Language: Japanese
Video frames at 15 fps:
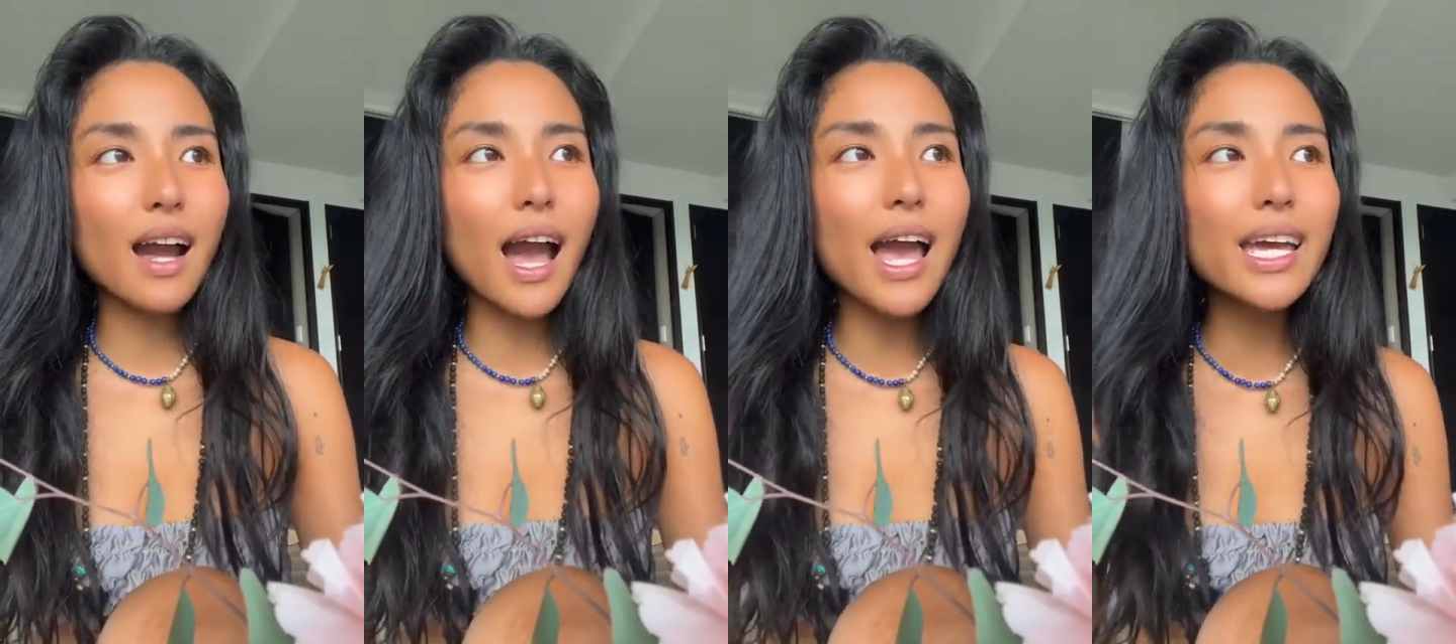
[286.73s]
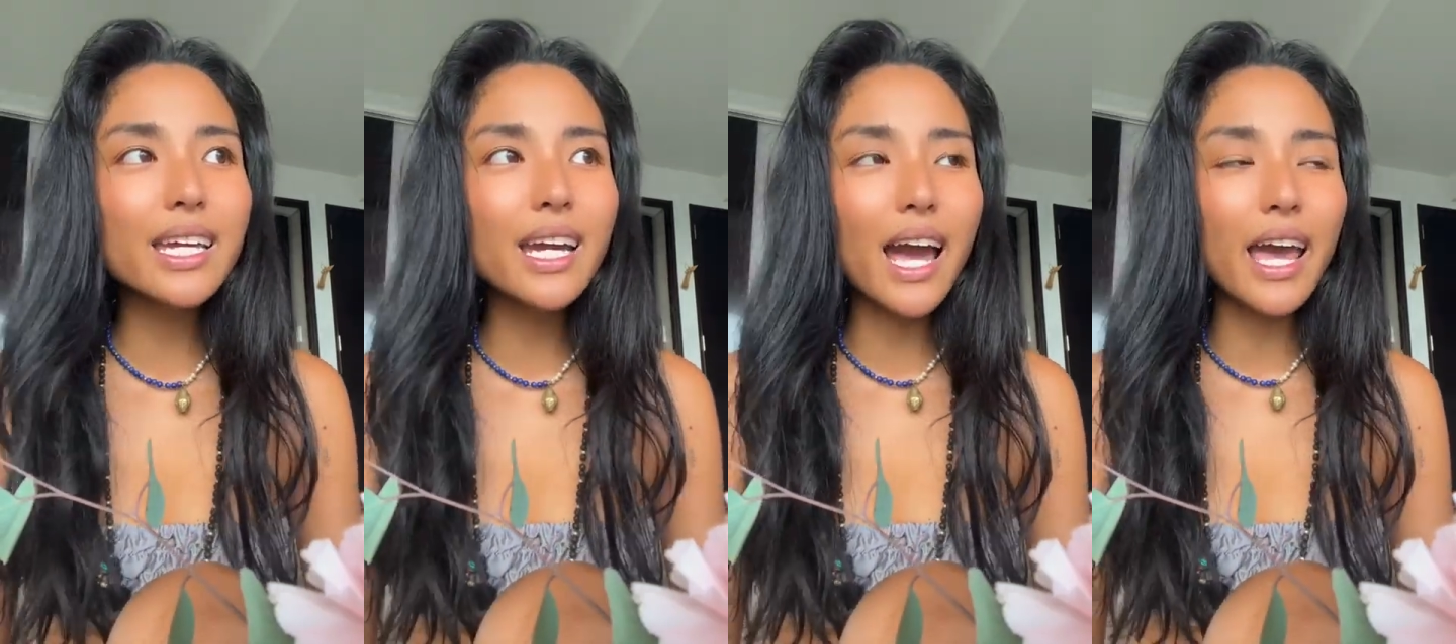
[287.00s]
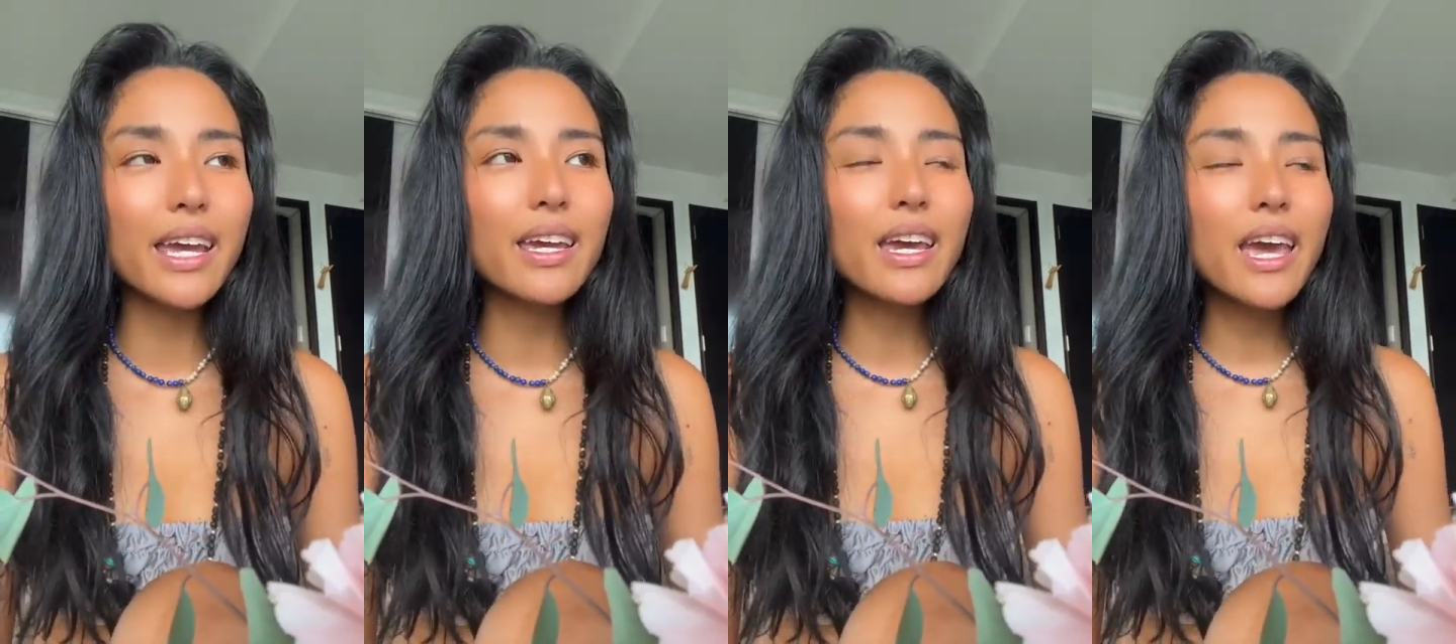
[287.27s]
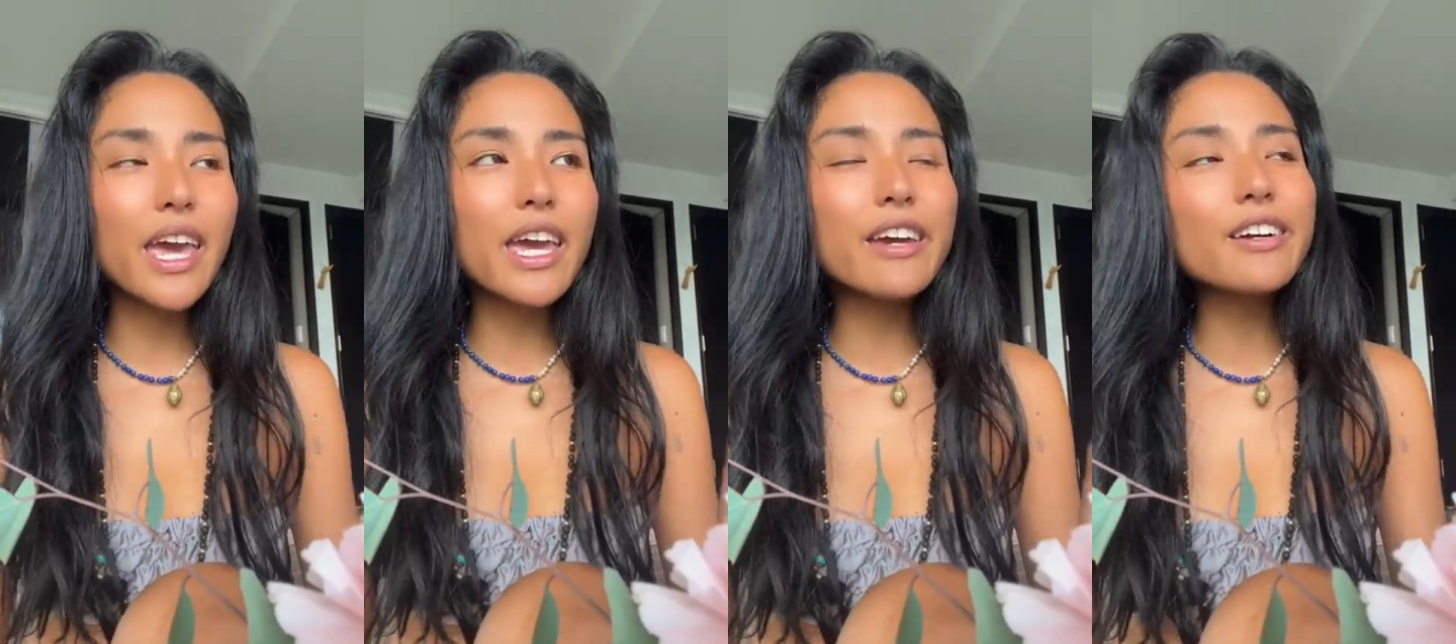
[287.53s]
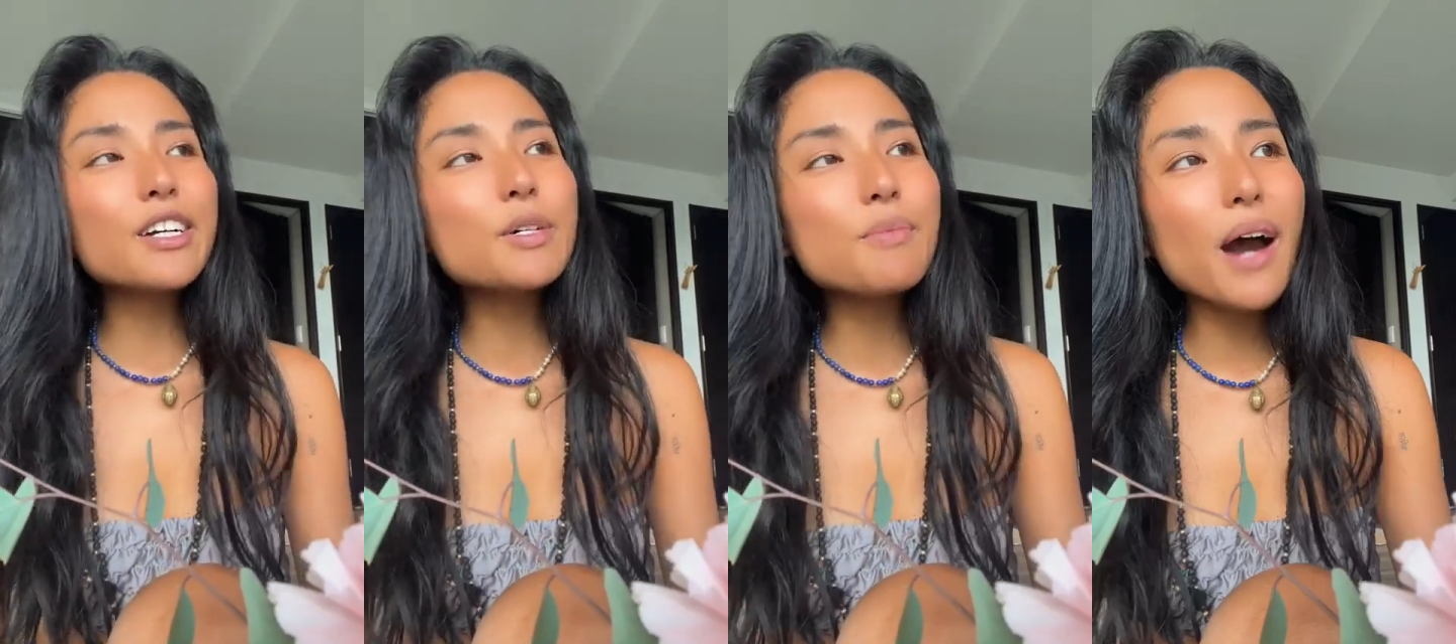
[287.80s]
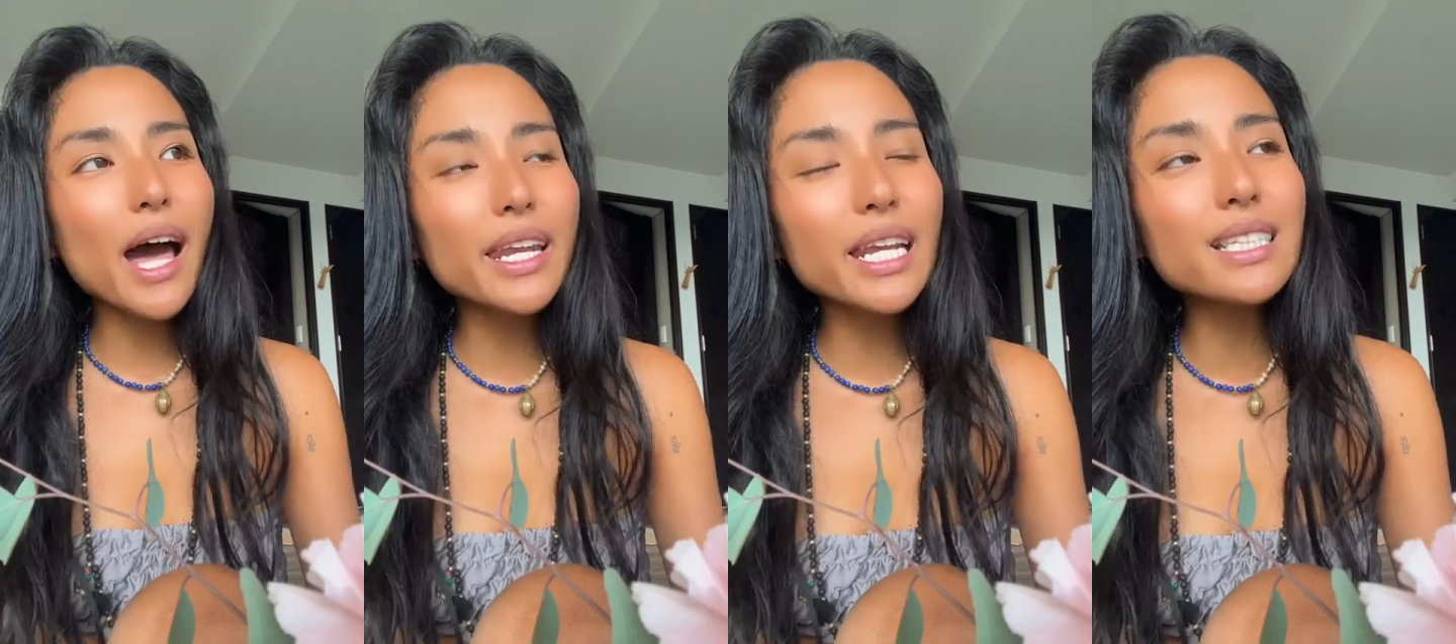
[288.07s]
海外、英語
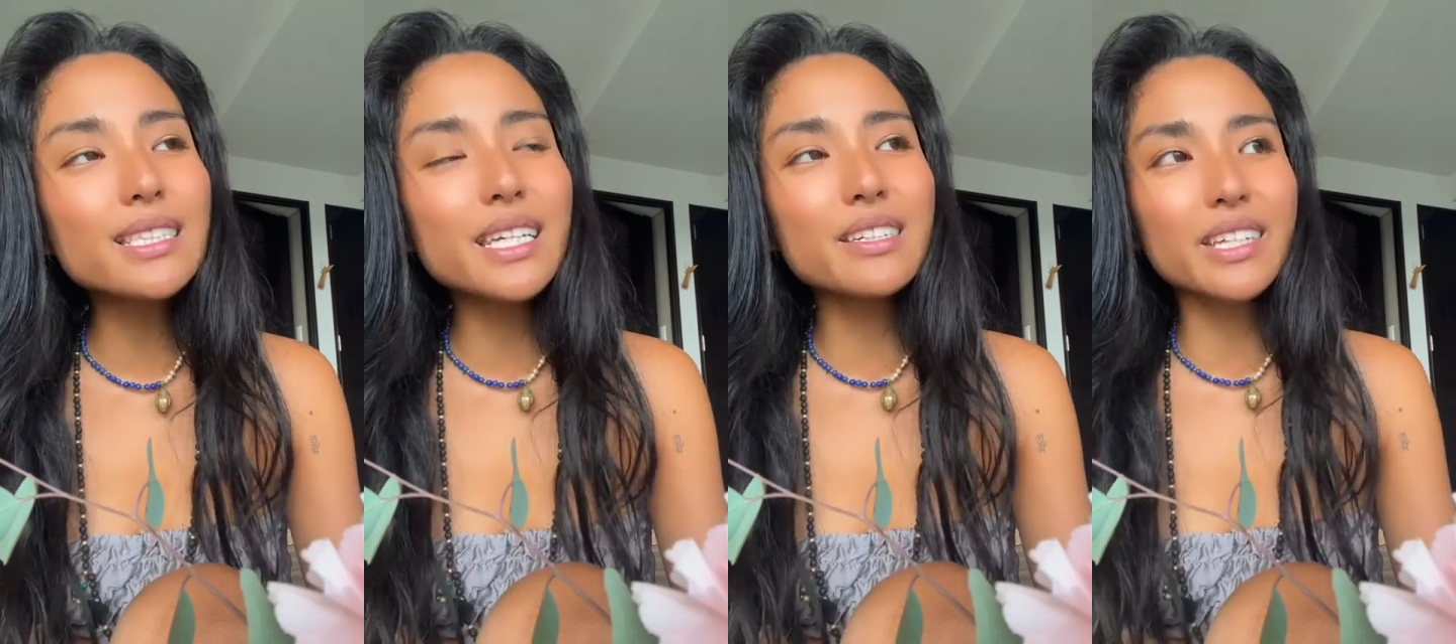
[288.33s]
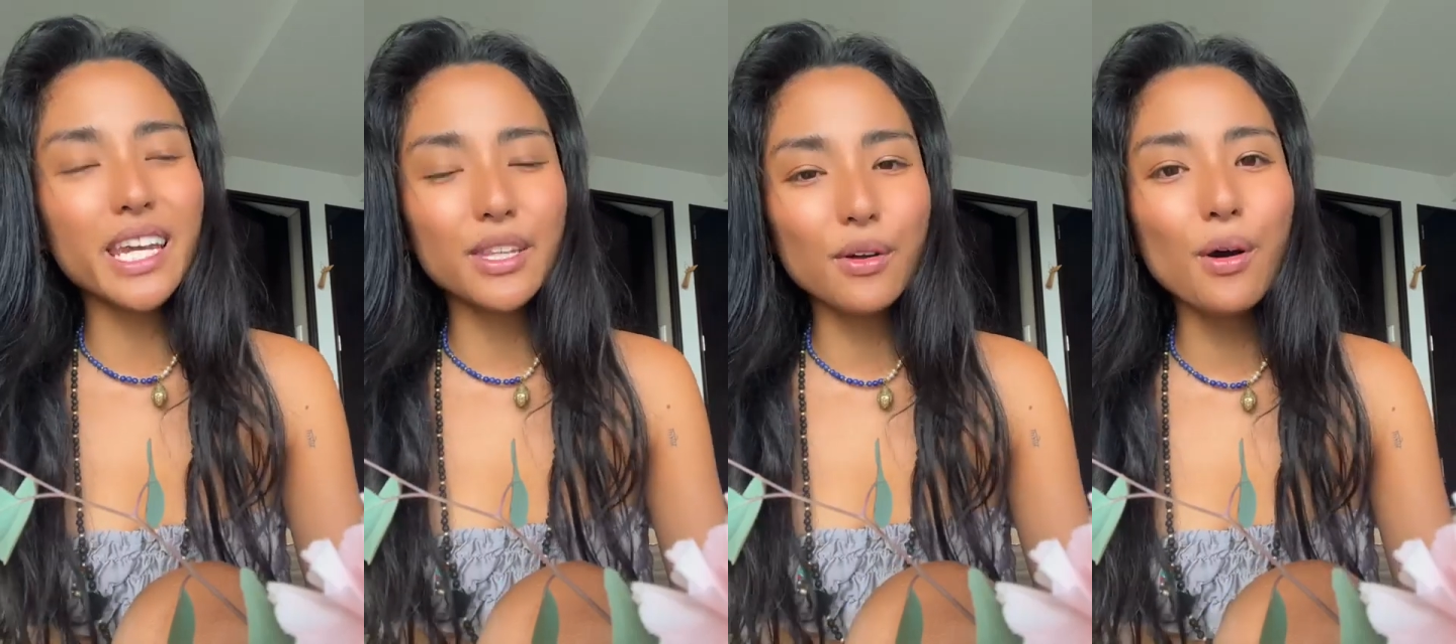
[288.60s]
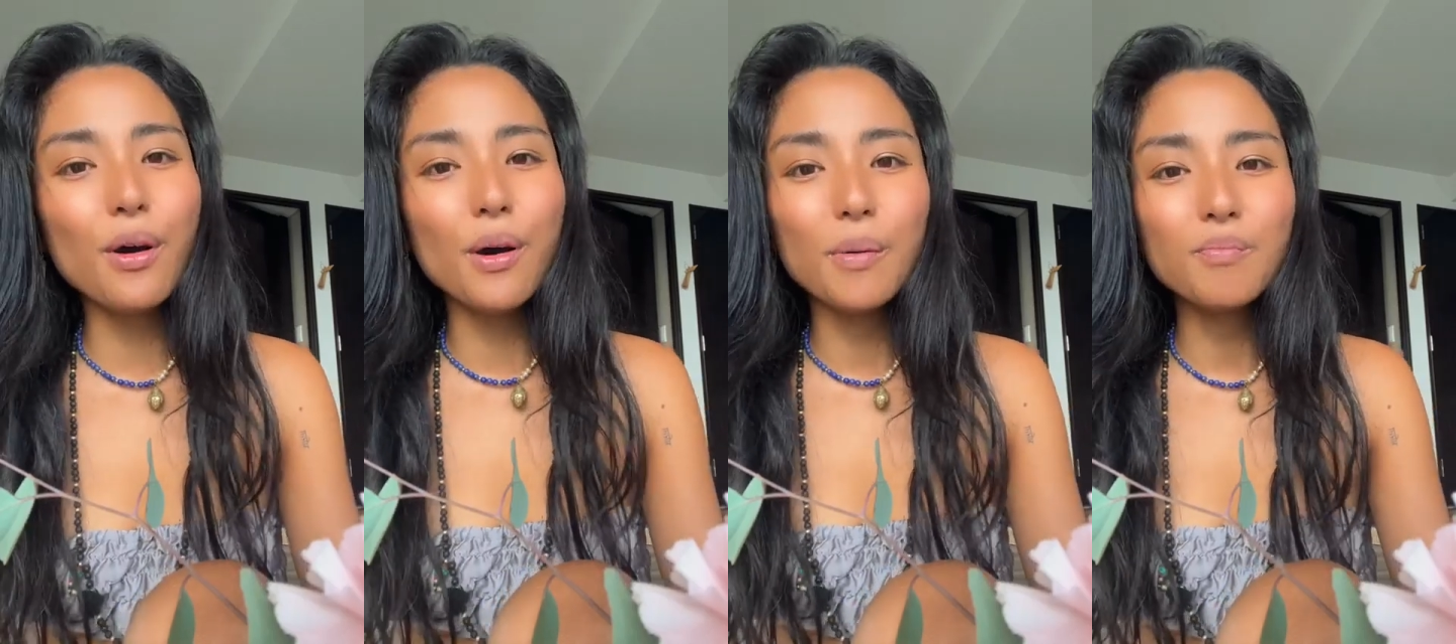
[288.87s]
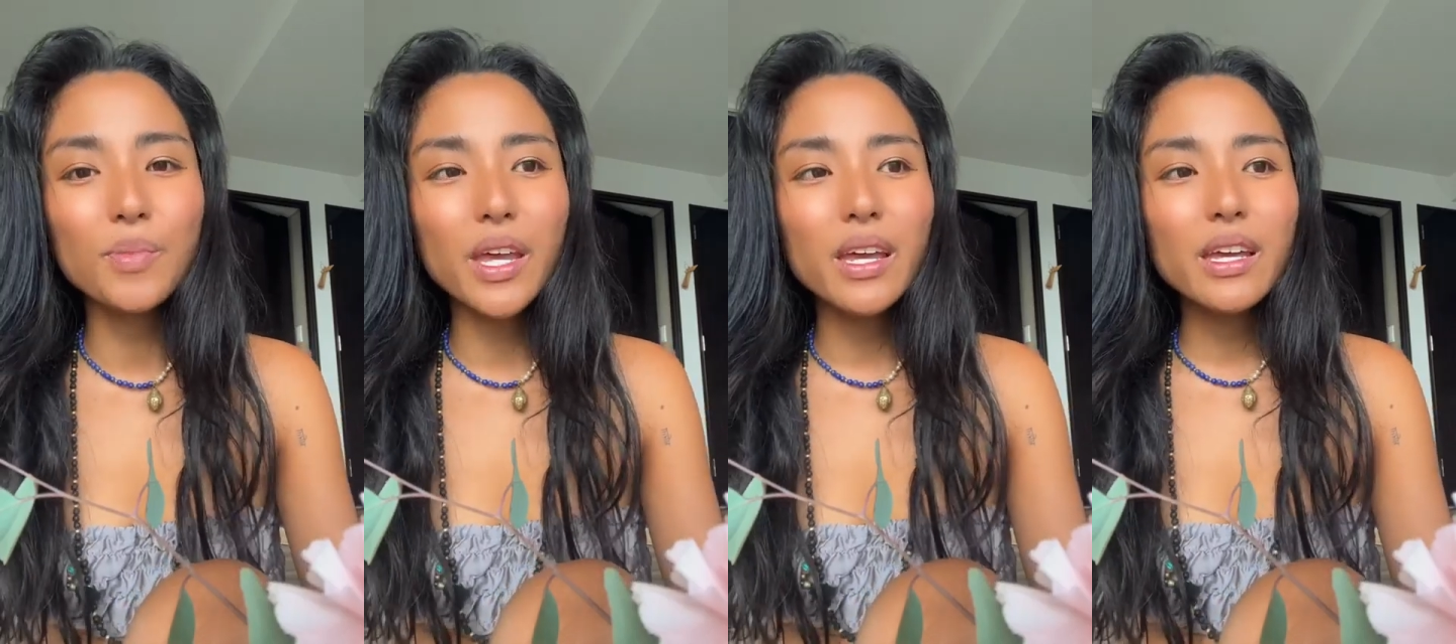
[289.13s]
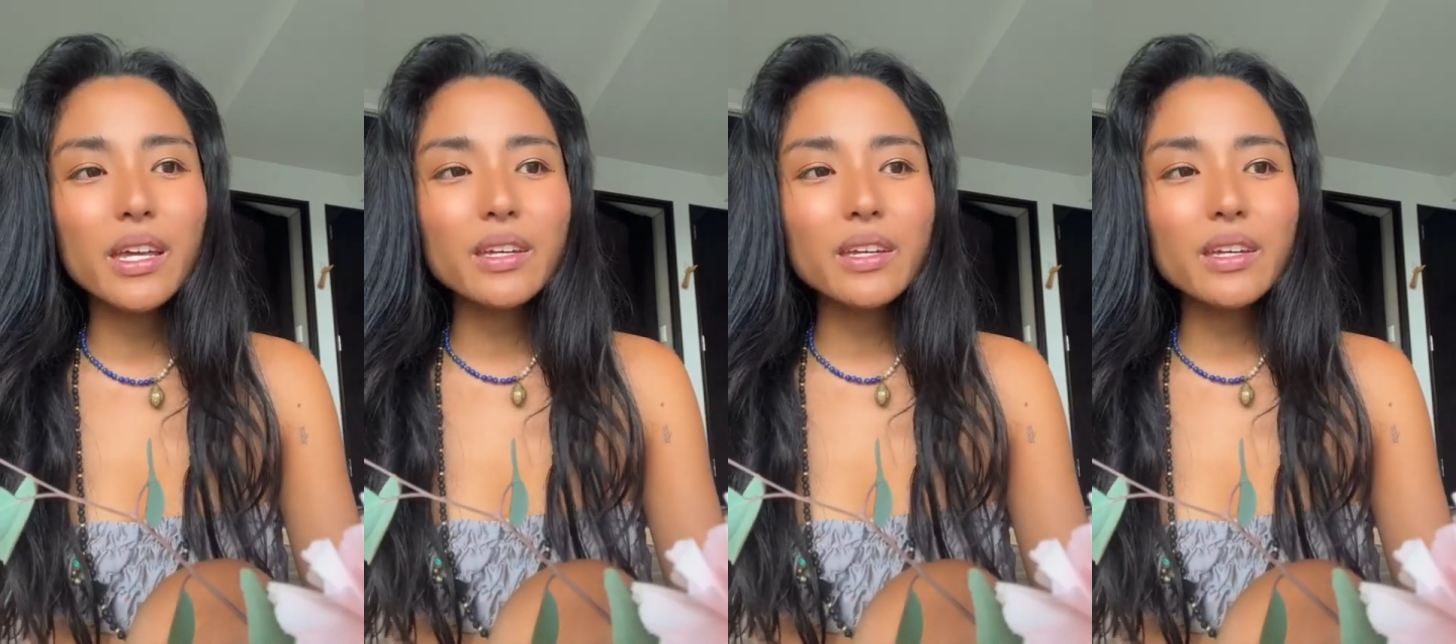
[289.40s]
も話せるけど、